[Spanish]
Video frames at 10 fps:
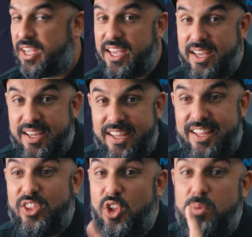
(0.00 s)
y
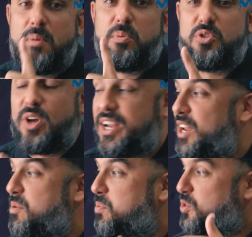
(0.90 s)
no me puso
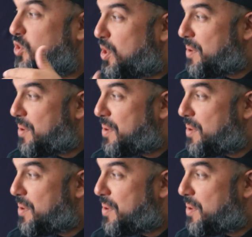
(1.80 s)
arquero, me puso de